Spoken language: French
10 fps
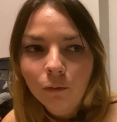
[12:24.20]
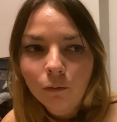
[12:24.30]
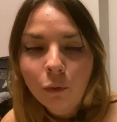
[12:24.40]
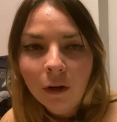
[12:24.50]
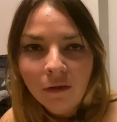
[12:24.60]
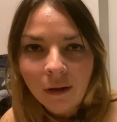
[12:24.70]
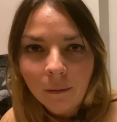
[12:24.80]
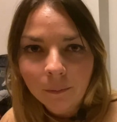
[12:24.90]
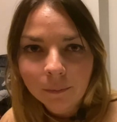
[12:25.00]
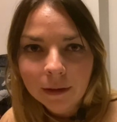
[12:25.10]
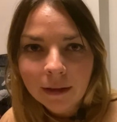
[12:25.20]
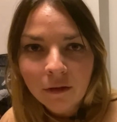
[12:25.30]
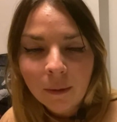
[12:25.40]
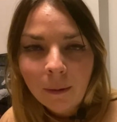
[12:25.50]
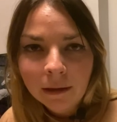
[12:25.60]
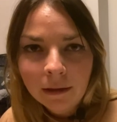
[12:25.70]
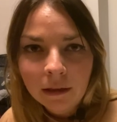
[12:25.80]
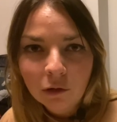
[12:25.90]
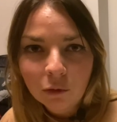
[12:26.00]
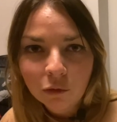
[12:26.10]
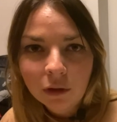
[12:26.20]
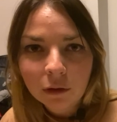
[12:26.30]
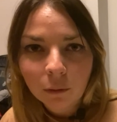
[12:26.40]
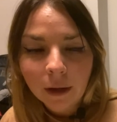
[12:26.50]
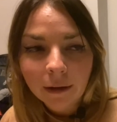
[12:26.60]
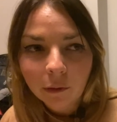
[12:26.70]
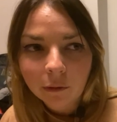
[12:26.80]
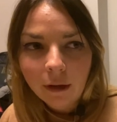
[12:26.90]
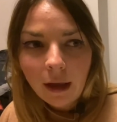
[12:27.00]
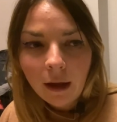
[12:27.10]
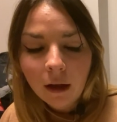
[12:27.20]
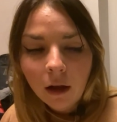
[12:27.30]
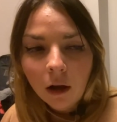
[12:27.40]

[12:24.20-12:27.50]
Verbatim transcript: pour les femmes. Ça ne fait pas partie des options qui sont présentées.